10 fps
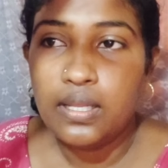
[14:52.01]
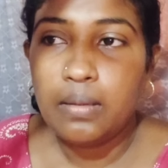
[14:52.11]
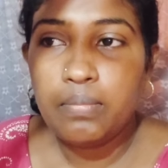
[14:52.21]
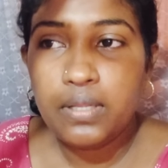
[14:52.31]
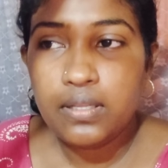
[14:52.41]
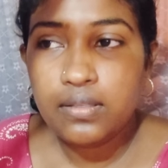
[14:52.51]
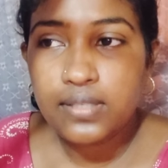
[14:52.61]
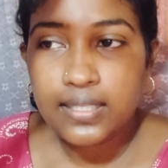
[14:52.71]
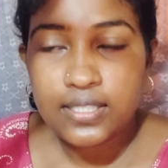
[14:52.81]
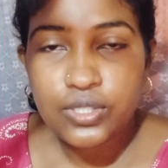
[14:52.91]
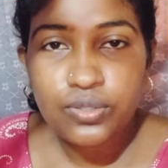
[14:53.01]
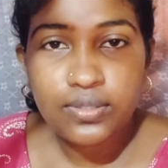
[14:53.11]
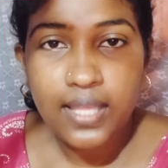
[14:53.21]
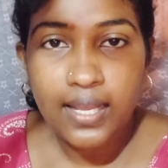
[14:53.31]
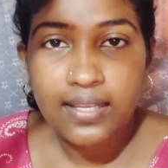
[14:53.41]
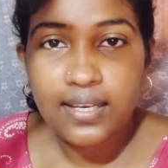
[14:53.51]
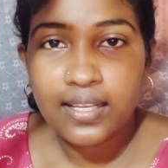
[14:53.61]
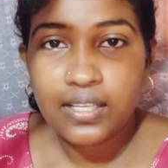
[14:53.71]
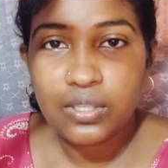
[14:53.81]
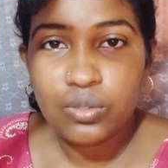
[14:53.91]
এমনি রাতের জন্য থাকে না
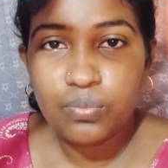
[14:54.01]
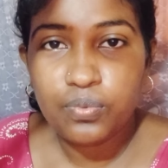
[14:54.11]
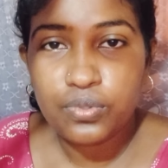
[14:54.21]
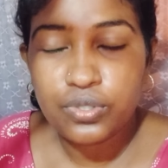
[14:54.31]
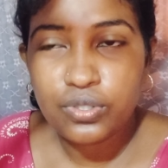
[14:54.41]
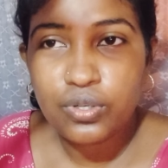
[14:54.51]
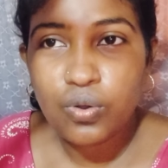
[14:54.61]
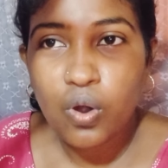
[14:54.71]
কিন্তু প্রচণ্ড